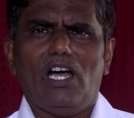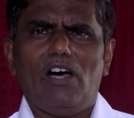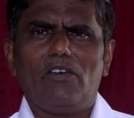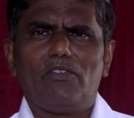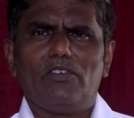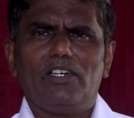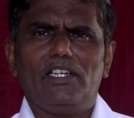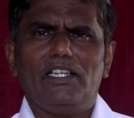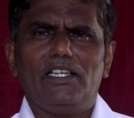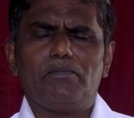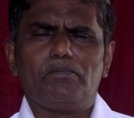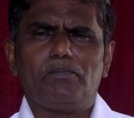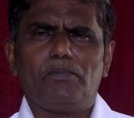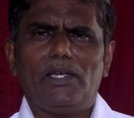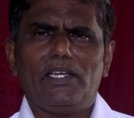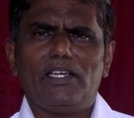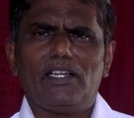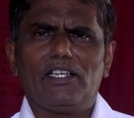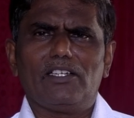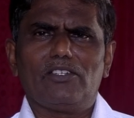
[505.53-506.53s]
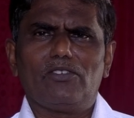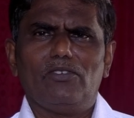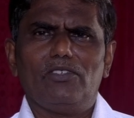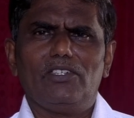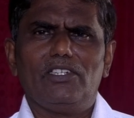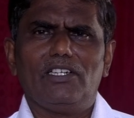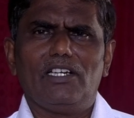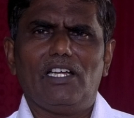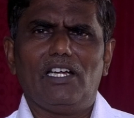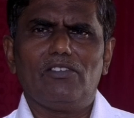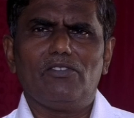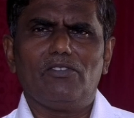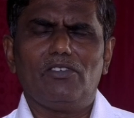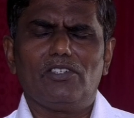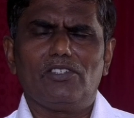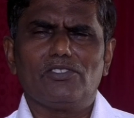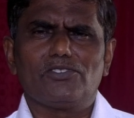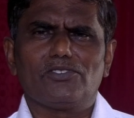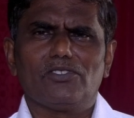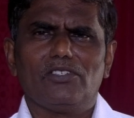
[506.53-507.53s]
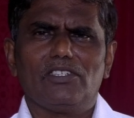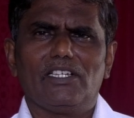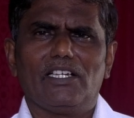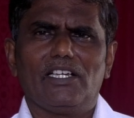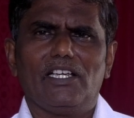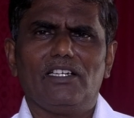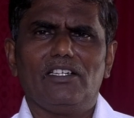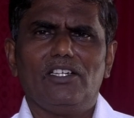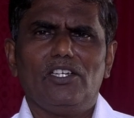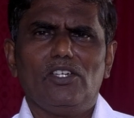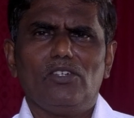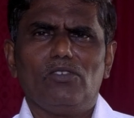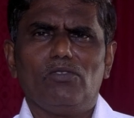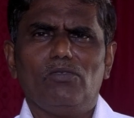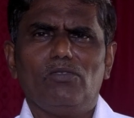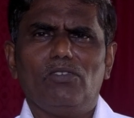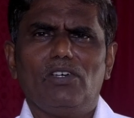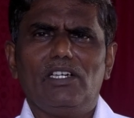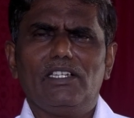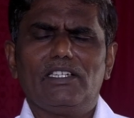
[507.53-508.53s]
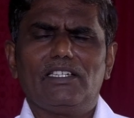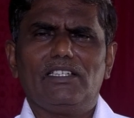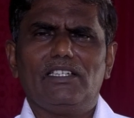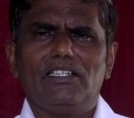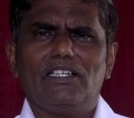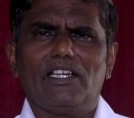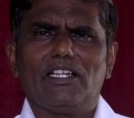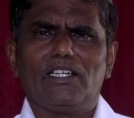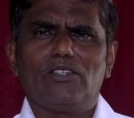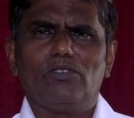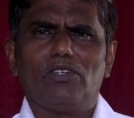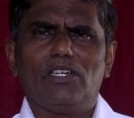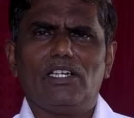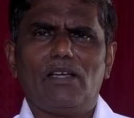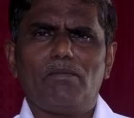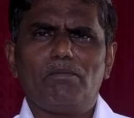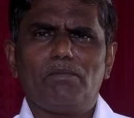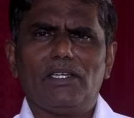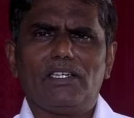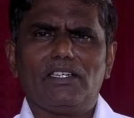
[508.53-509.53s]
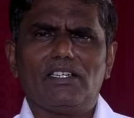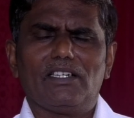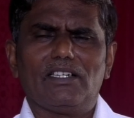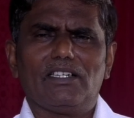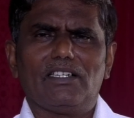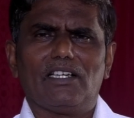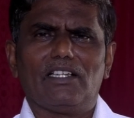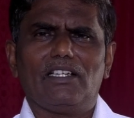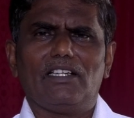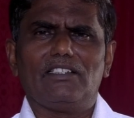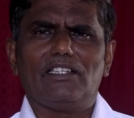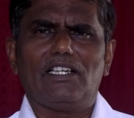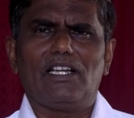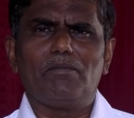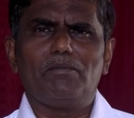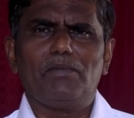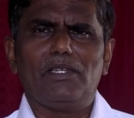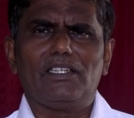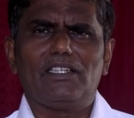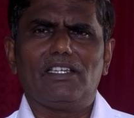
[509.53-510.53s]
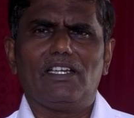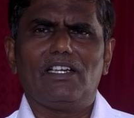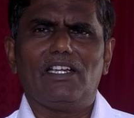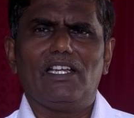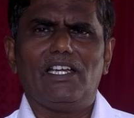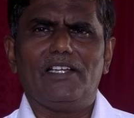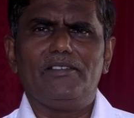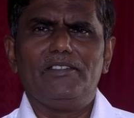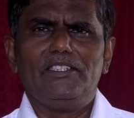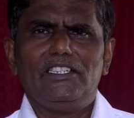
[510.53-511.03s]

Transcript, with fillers: அவருடைய பெயரை கொண்டு நான் உங்களுக்கு சொல்கிறேன் உங்களுக்கு இன்றைக்கு ஒரு நம்பிக்கை இருக்கிறது அந்த நம்பிக்கை என்ன